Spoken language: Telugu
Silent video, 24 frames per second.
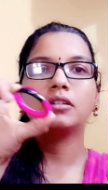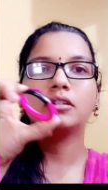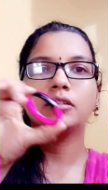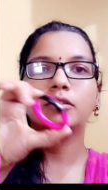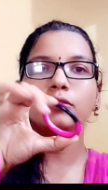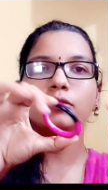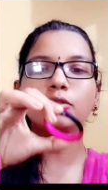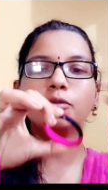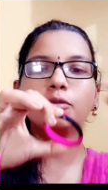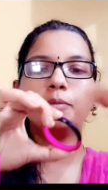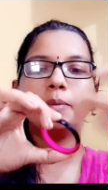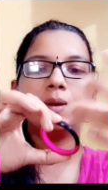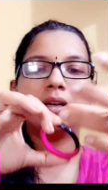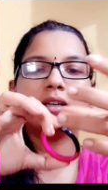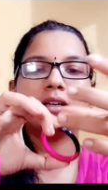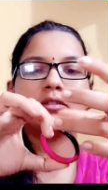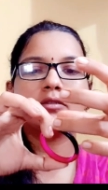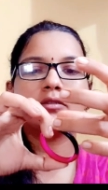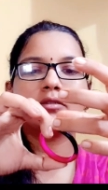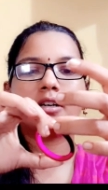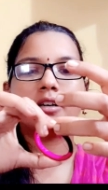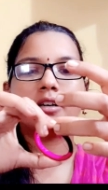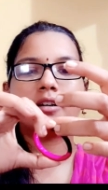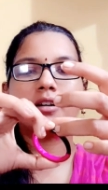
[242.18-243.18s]
గ్లూ
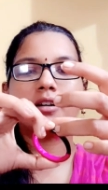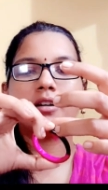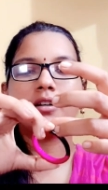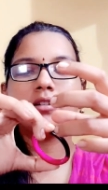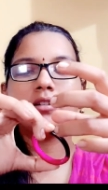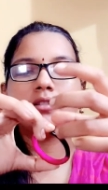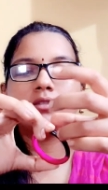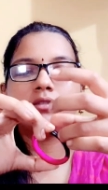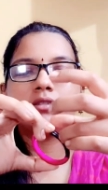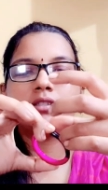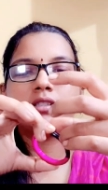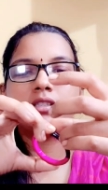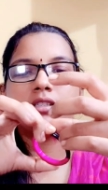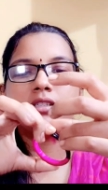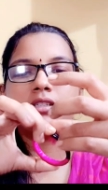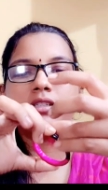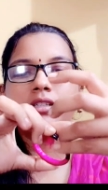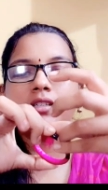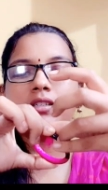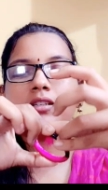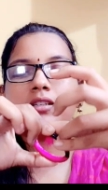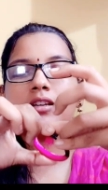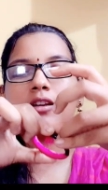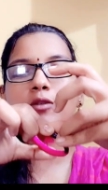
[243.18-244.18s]
పెట్టుకున్నాక దీన్ని
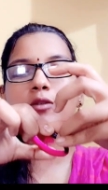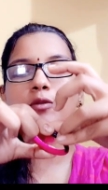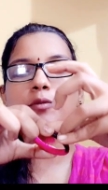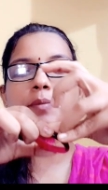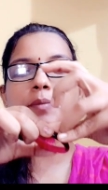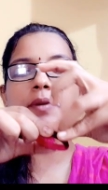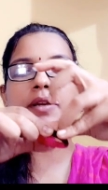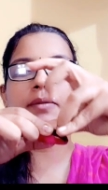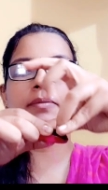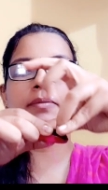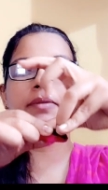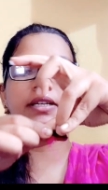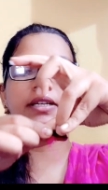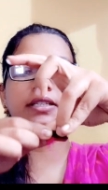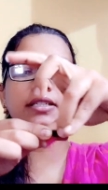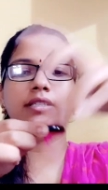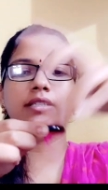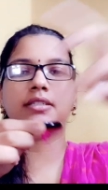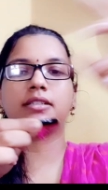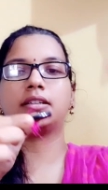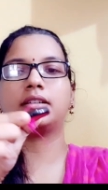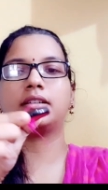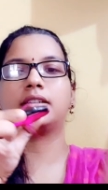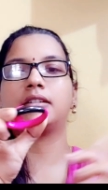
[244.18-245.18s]
ఇట్లా లోపలికి
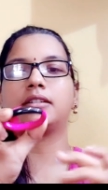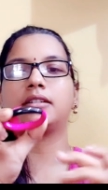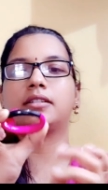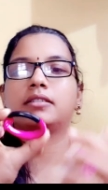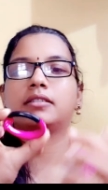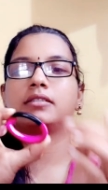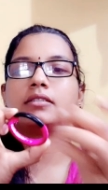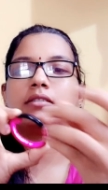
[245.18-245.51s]
మడిచేసేయండి